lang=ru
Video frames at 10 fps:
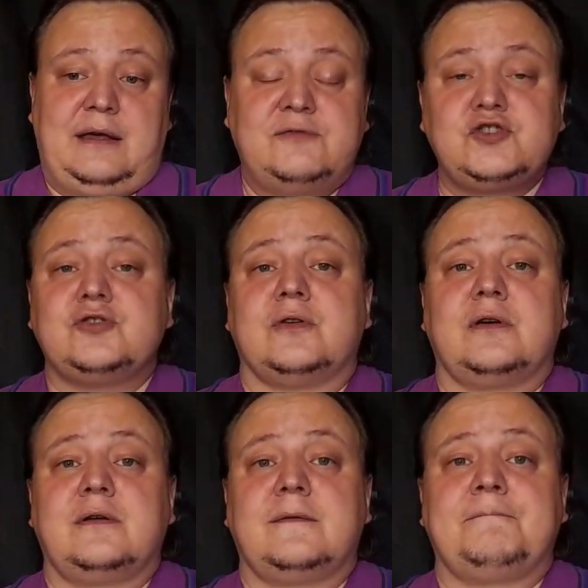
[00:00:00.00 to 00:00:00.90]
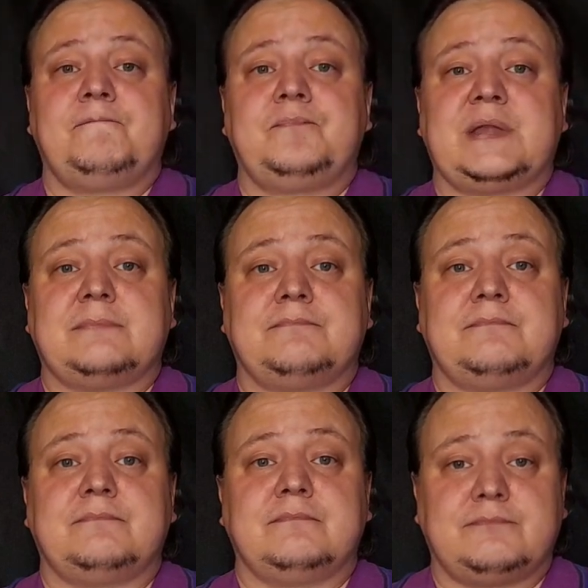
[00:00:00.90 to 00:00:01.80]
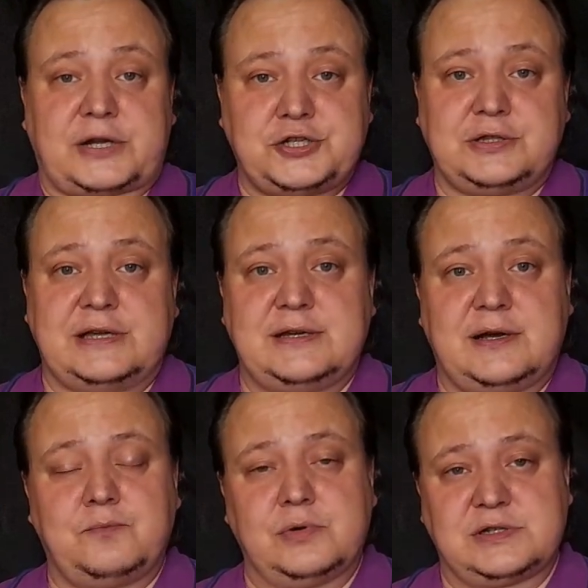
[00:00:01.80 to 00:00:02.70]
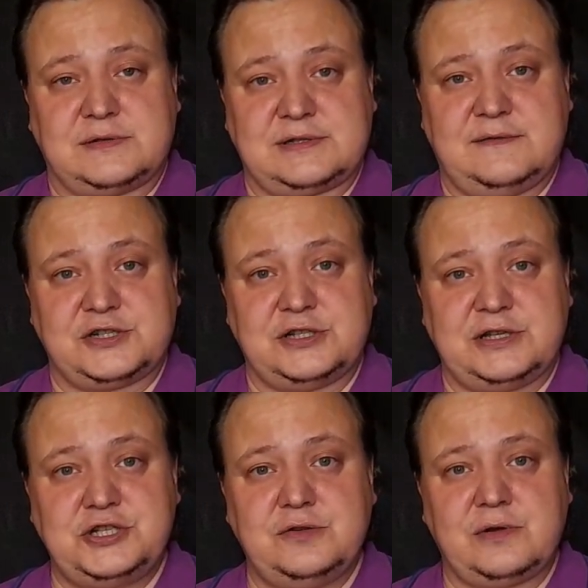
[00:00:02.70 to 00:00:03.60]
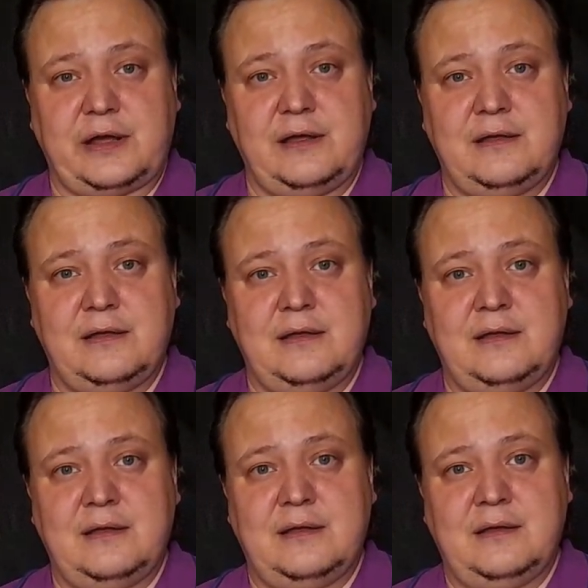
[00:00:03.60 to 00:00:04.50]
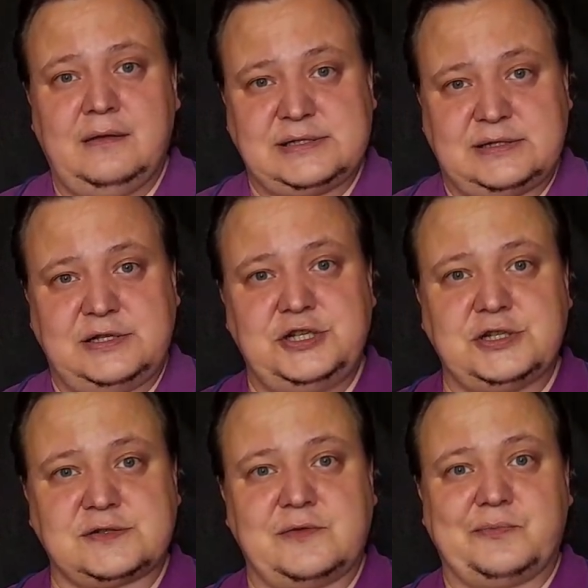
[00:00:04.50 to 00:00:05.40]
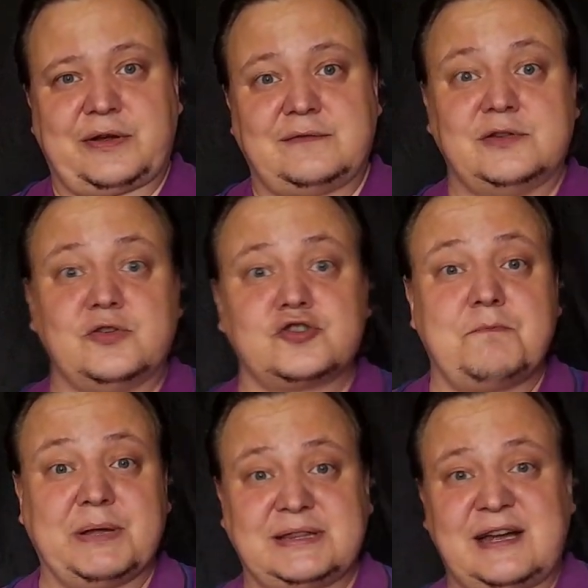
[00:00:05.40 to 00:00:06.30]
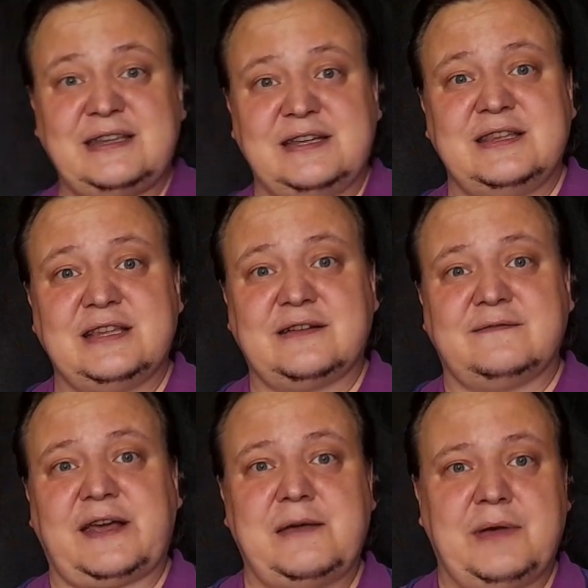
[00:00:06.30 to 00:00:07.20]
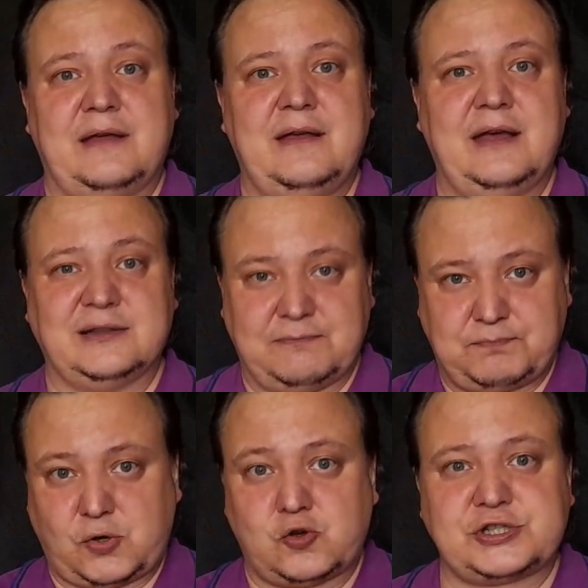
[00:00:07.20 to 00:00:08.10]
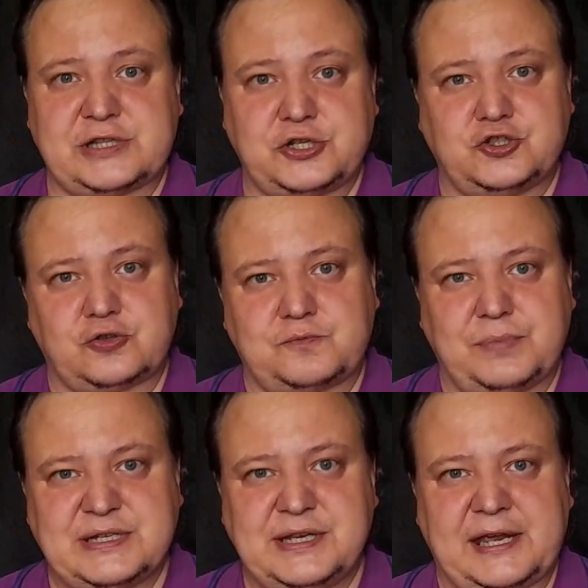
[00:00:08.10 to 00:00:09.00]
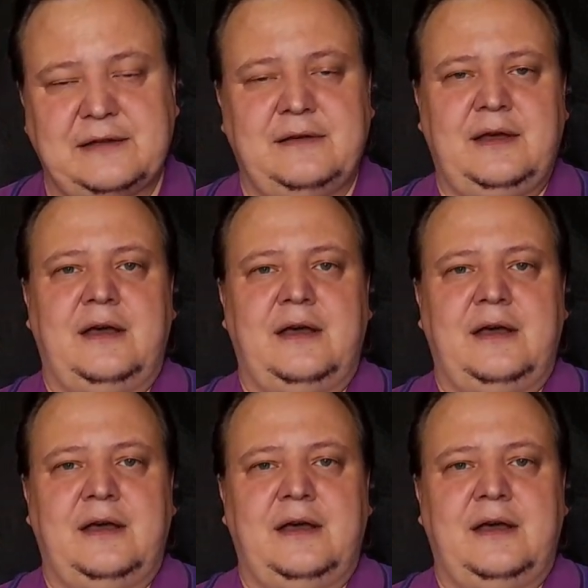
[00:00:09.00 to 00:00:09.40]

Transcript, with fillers: И все. Прочитайте, как пользоваться вашей точилкой. И заточите свой первый нож. Потратьте на это время. Это просто, черт подери.